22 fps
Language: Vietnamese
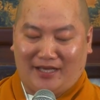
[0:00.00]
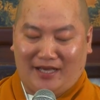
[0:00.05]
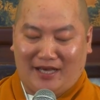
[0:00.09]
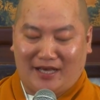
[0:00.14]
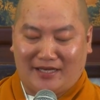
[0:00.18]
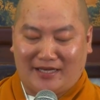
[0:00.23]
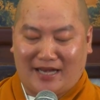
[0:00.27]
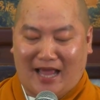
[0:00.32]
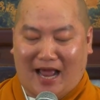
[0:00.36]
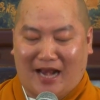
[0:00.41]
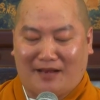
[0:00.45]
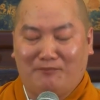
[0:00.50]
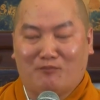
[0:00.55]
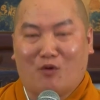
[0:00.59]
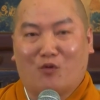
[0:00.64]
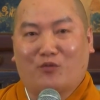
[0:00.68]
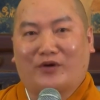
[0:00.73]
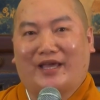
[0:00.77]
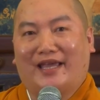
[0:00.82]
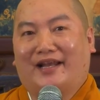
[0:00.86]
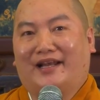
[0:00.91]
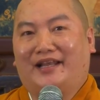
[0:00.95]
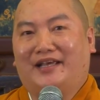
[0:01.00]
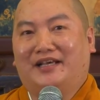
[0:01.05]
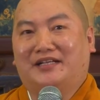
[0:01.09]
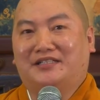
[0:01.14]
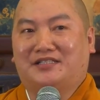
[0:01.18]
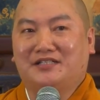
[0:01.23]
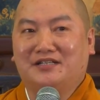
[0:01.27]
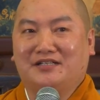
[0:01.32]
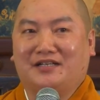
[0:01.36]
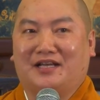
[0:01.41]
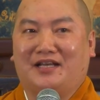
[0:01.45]
cái hình ảnh Mục Kiền
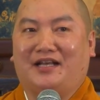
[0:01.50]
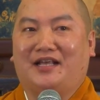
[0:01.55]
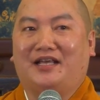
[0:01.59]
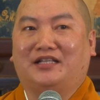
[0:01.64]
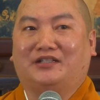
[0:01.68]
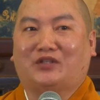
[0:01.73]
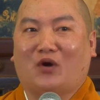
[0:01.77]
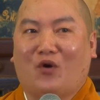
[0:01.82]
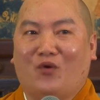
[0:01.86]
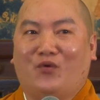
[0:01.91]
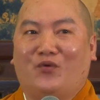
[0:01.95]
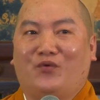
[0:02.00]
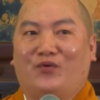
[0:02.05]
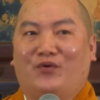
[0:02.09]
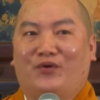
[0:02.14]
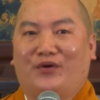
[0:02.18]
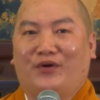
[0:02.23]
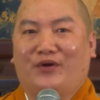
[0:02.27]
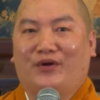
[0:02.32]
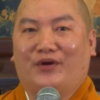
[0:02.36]
Liên trước khi đi tu.